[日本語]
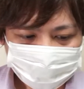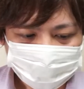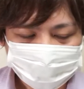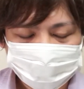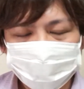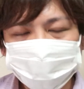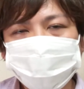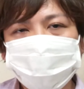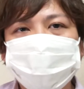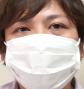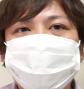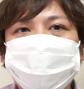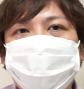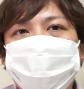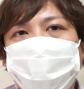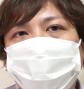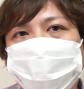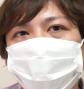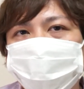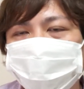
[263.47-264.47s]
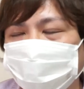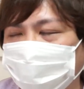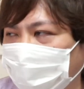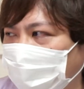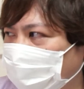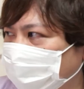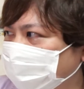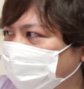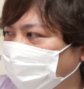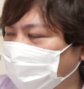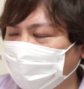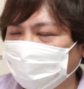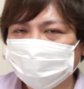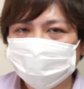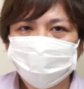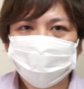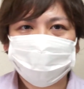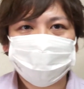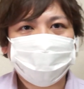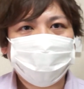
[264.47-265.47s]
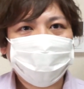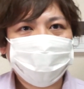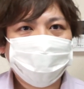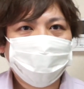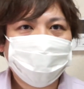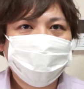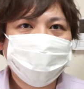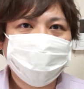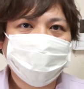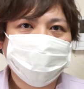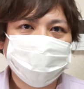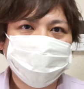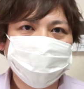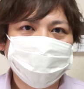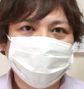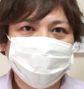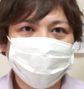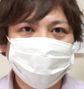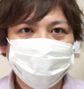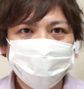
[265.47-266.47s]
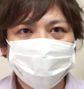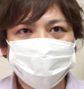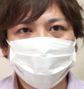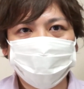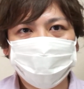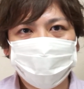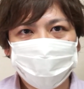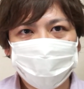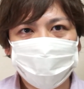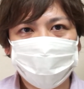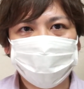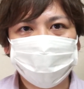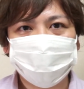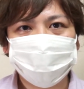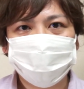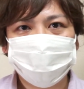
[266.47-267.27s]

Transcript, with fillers: もしかしたらねこれもう買うかもしれないですけどはい